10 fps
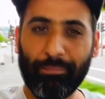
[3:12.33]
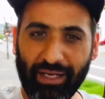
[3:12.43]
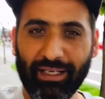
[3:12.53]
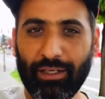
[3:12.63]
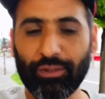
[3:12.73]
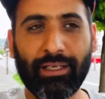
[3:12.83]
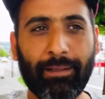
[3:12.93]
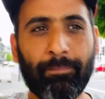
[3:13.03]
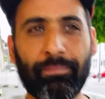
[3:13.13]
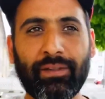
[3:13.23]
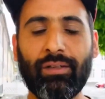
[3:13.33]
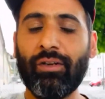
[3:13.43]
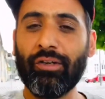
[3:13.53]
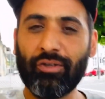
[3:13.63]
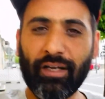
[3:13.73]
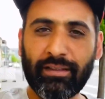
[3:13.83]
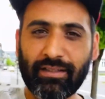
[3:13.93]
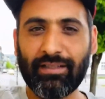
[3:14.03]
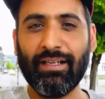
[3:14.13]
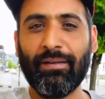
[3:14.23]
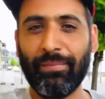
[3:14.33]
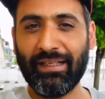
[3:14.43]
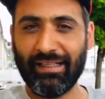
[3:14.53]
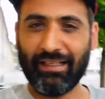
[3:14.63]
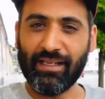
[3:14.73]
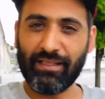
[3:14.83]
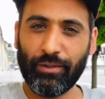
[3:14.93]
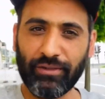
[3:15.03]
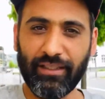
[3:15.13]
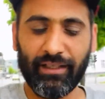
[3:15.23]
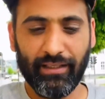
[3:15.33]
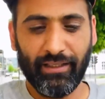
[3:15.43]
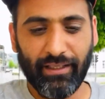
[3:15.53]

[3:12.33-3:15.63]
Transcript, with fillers: महंगा होता है और डॉक्टर्स यहाँ पे कैसे होते हैं